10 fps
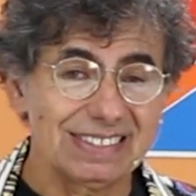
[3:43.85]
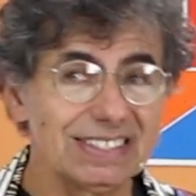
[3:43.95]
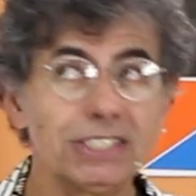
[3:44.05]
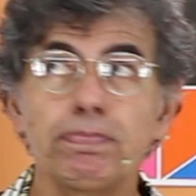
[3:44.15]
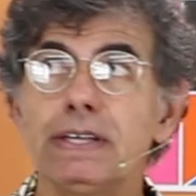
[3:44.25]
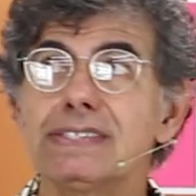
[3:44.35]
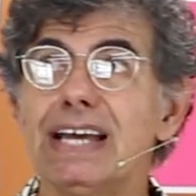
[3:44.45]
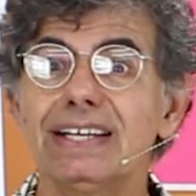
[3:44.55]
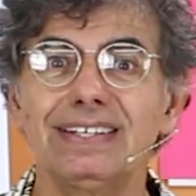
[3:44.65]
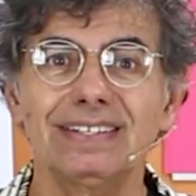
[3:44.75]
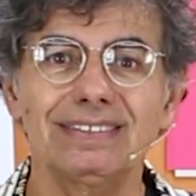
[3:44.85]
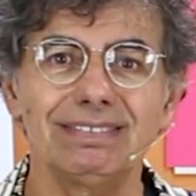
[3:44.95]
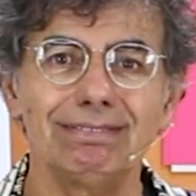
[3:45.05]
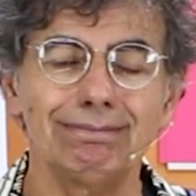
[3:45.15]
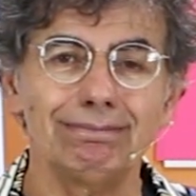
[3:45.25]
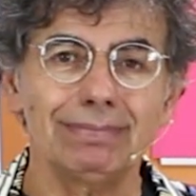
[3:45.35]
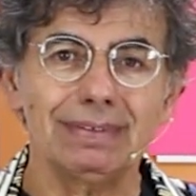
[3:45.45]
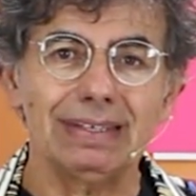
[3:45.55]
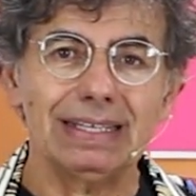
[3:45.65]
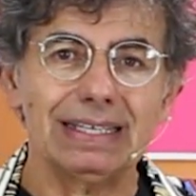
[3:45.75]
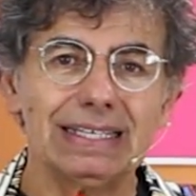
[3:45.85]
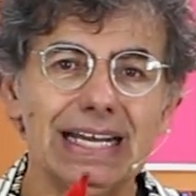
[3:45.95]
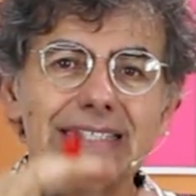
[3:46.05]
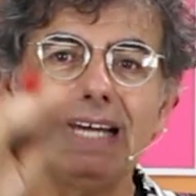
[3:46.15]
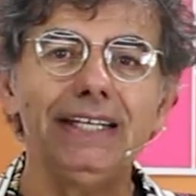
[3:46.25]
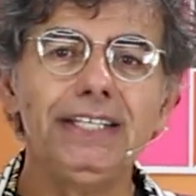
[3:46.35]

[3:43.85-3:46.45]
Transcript: Se a gente pensar que cada